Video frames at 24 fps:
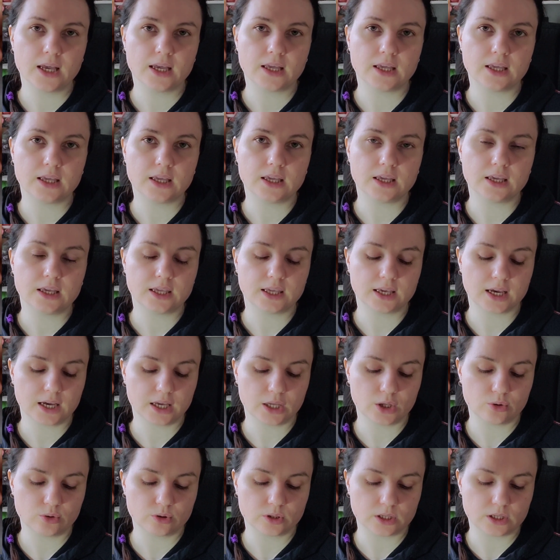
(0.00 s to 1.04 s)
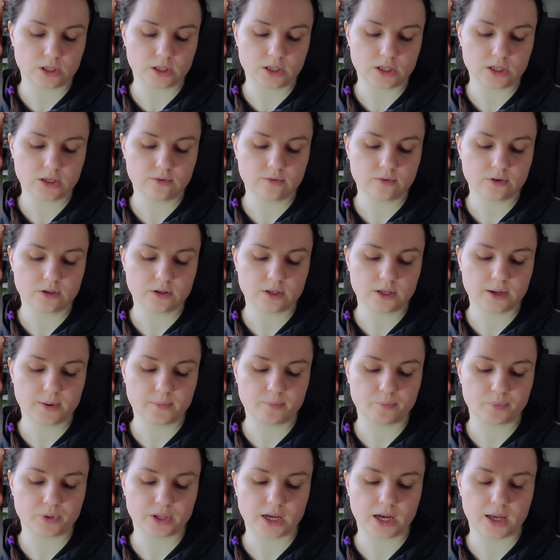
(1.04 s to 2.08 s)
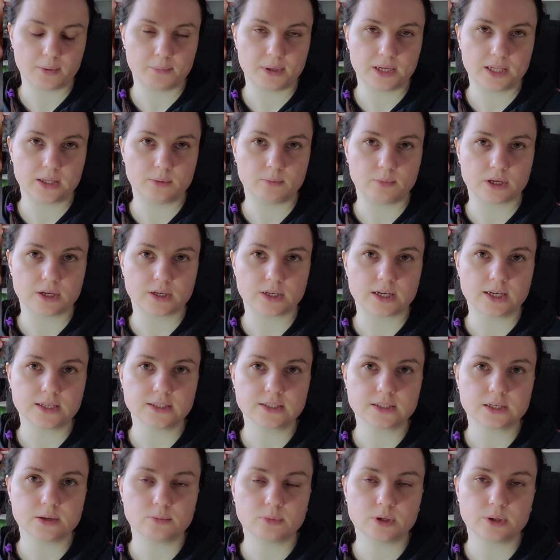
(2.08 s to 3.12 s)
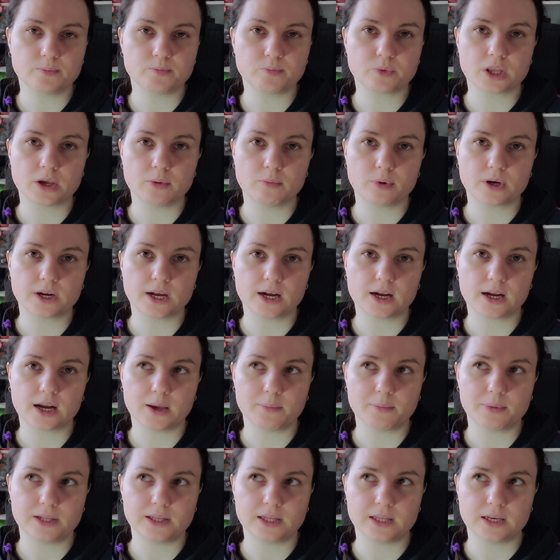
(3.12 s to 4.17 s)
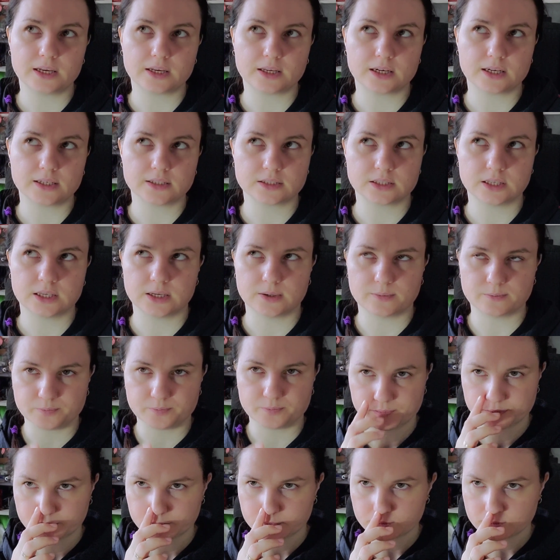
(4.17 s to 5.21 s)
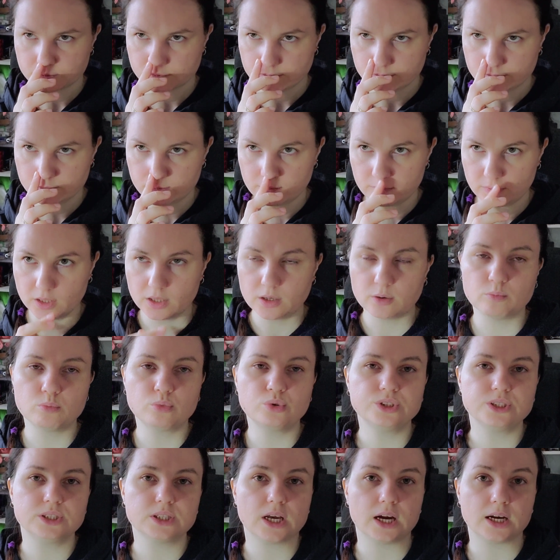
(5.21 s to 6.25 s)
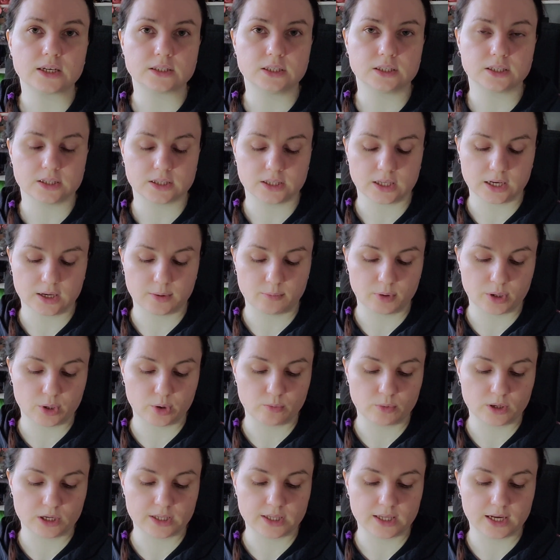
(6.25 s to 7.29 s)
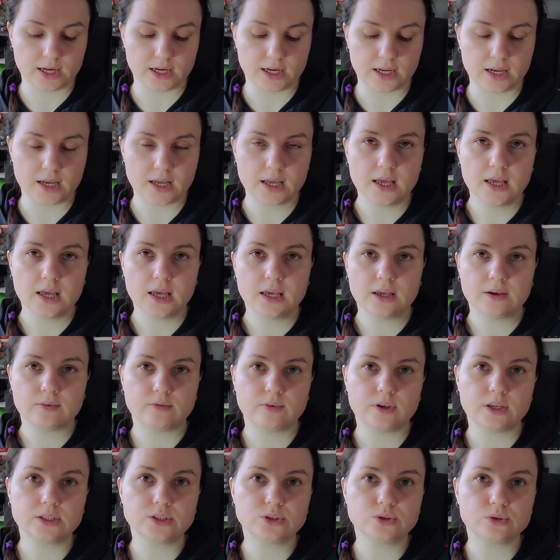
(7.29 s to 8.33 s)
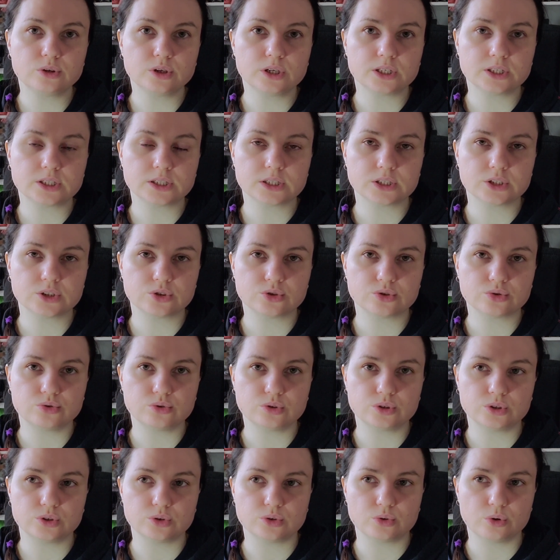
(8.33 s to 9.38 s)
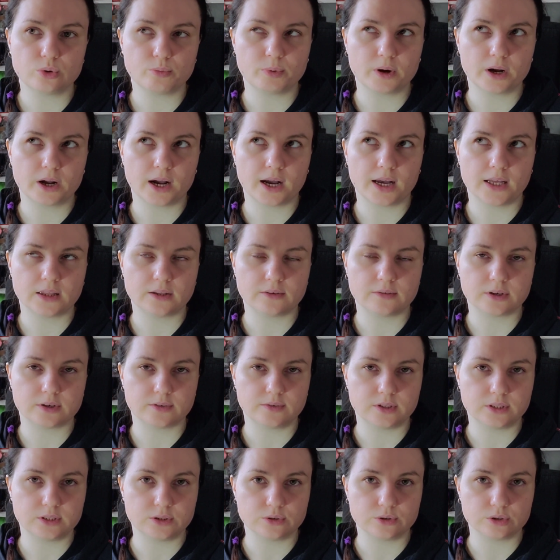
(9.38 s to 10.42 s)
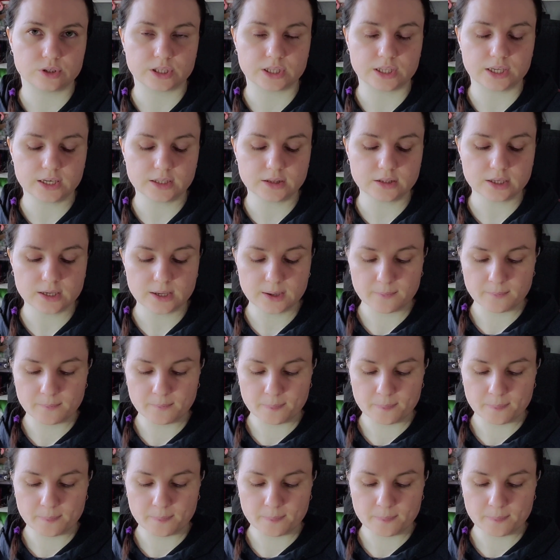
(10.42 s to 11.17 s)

и я ее тонировала капельными красками. Про капельные краски будет как-то на моем канале видео расскажу, но пока этого видео нет –